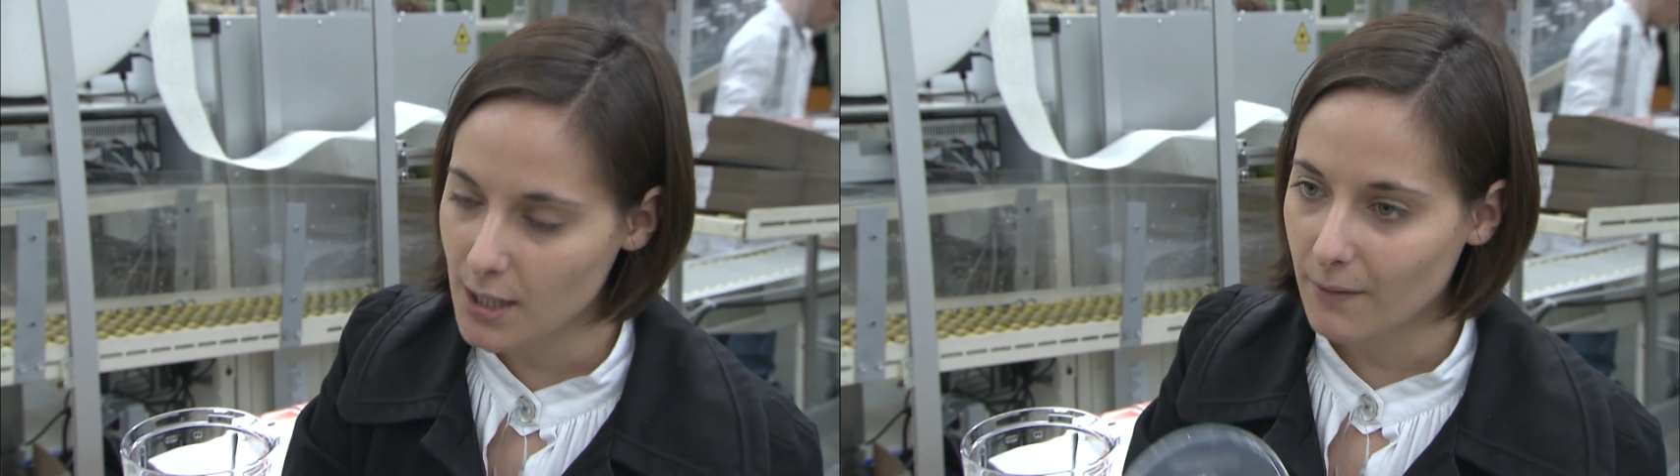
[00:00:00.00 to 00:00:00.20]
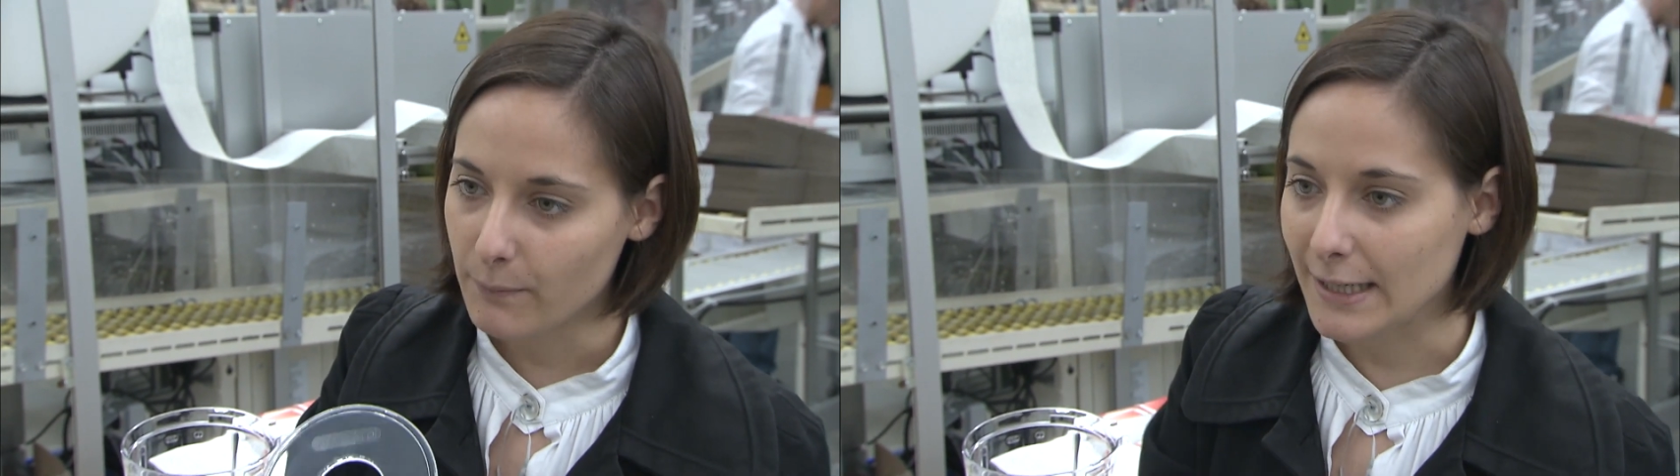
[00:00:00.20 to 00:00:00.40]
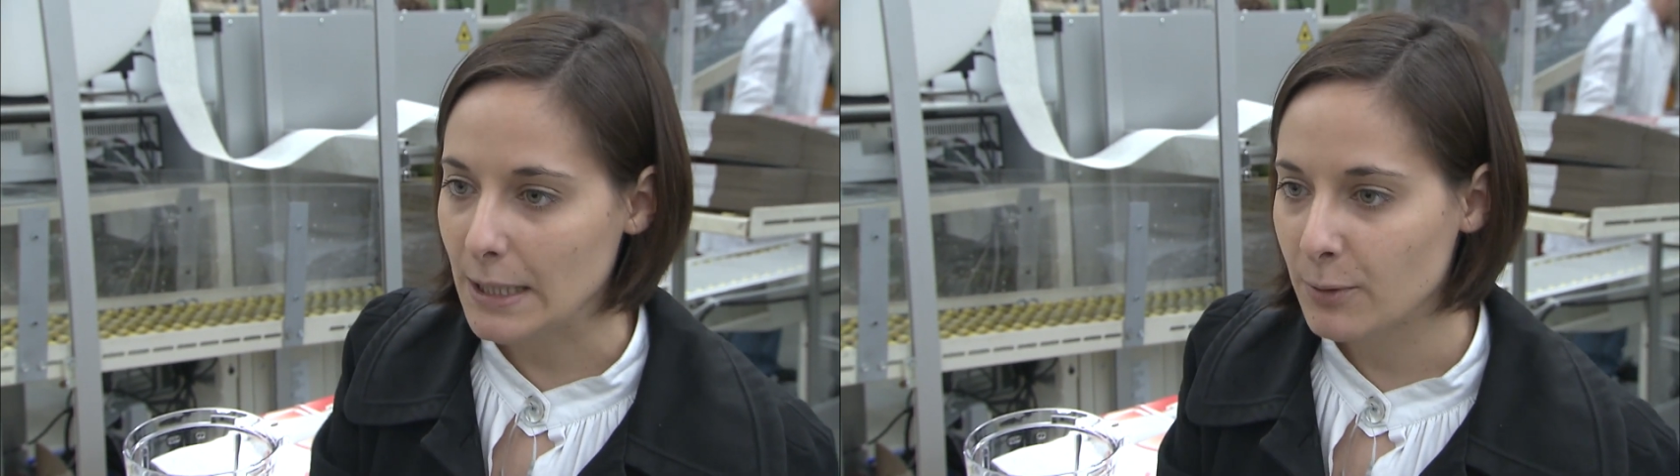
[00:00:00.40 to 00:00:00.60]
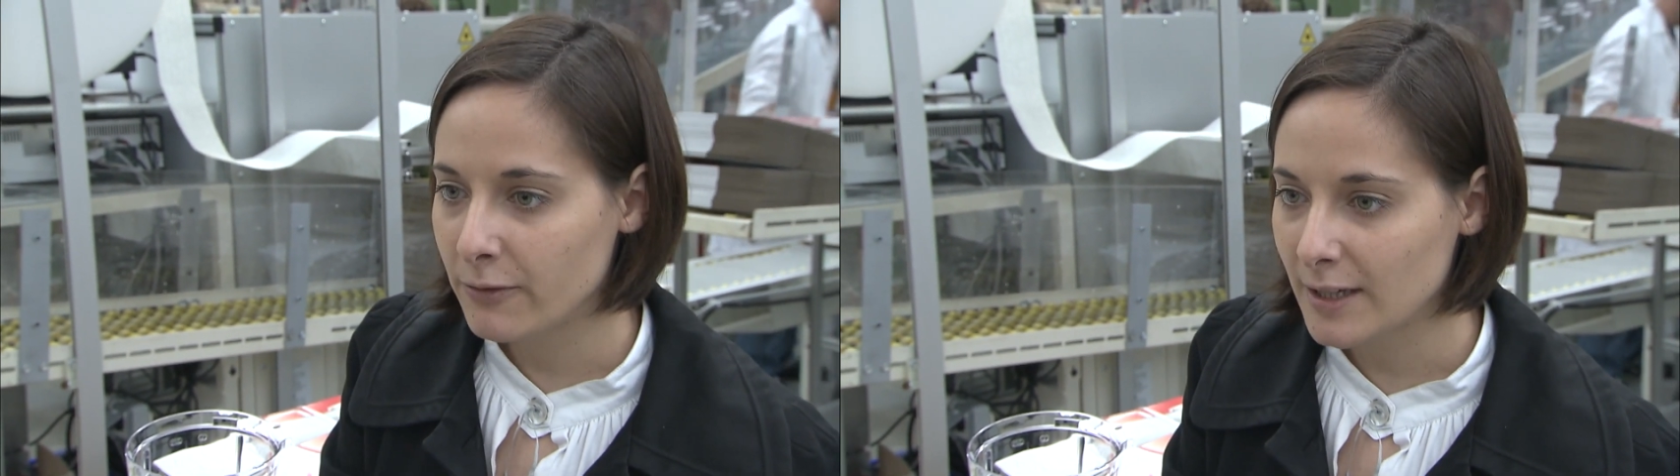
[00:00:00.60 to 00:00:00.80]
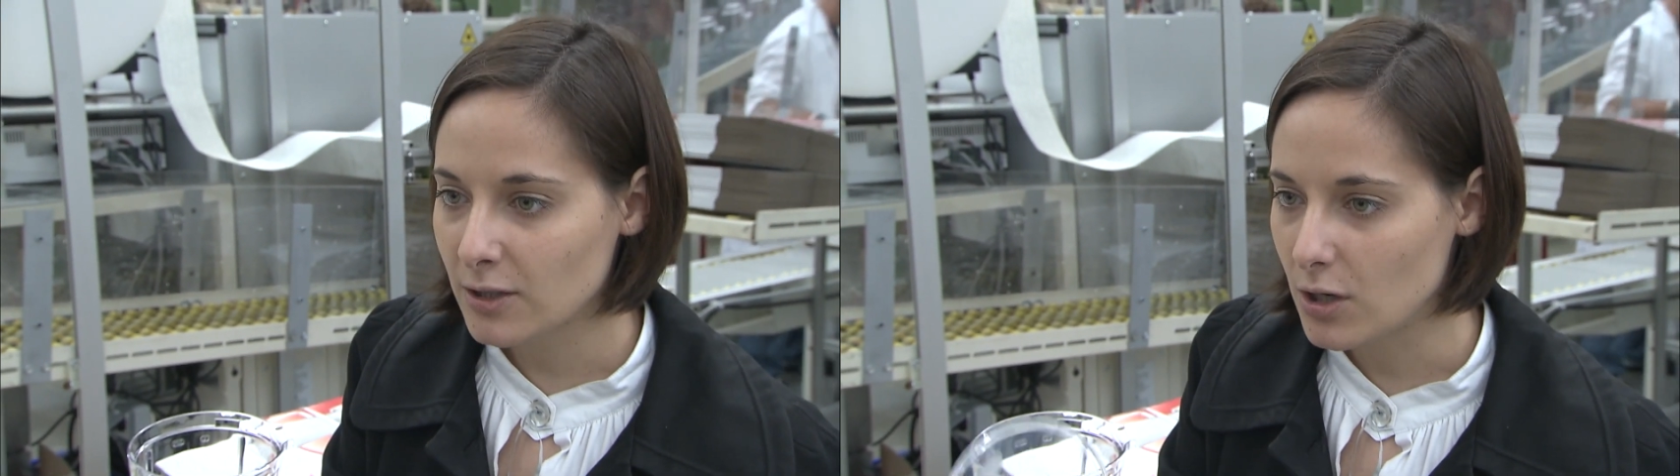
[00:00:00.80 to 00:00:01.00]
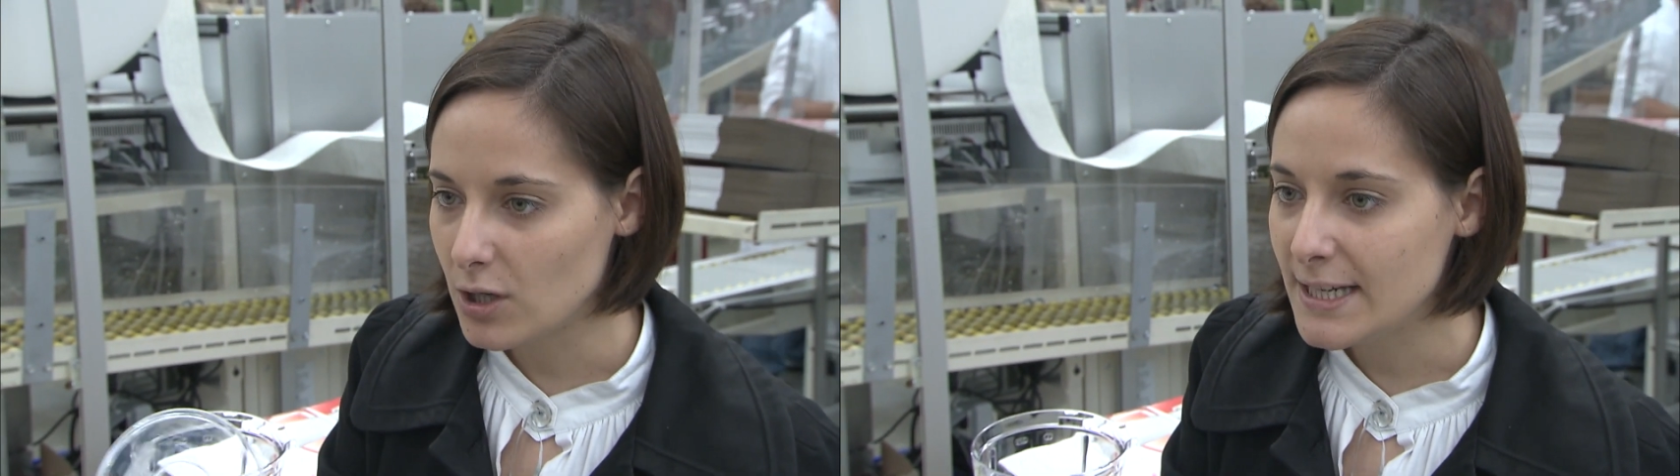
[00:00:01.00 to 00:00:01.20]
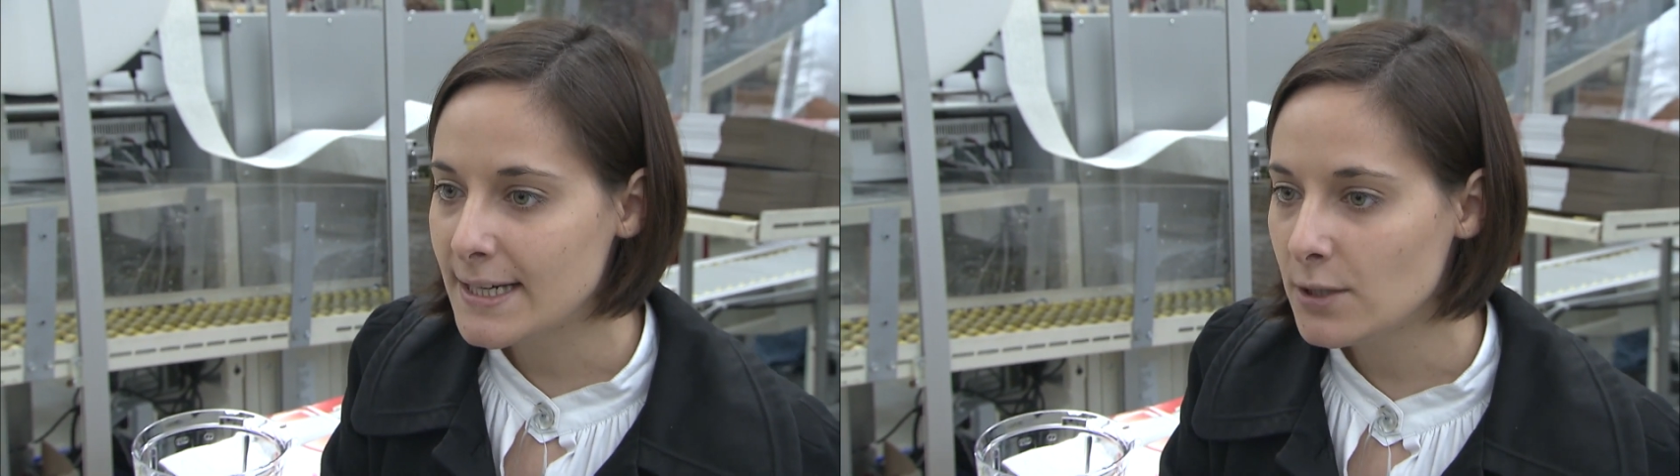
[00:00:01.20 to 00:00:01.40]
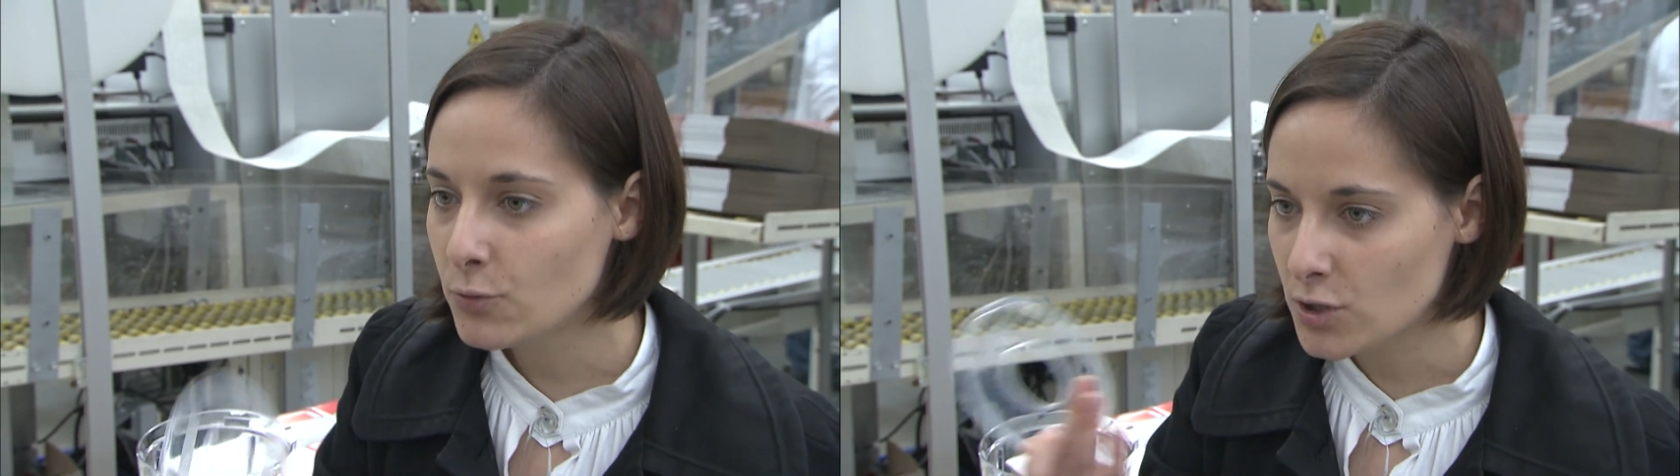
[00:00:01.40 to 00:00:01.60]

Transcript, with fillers: mais qui peuvent être liquides ou